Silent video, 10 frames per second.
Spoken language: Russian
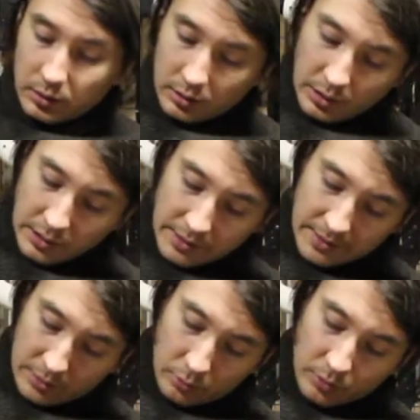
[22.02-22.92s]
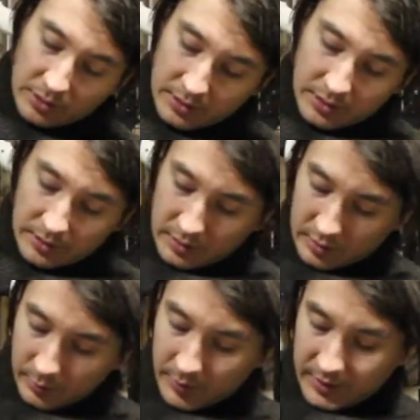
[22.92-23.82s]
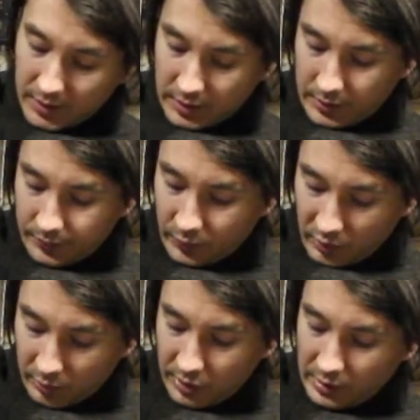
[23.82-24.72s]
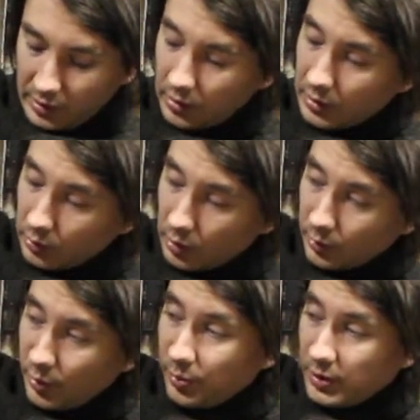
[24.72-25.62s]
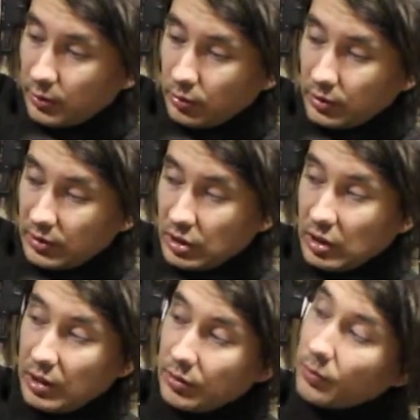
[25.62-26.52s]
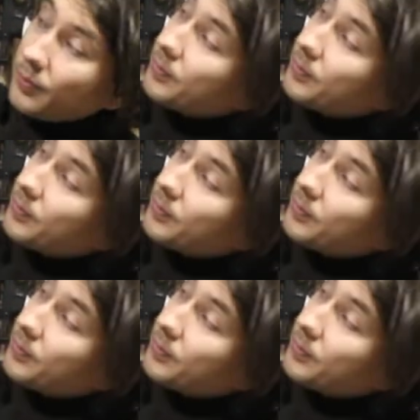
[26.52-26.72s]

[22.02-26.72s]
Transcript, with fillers: На коленях у нас есть специальный материал, который препятствует истиранию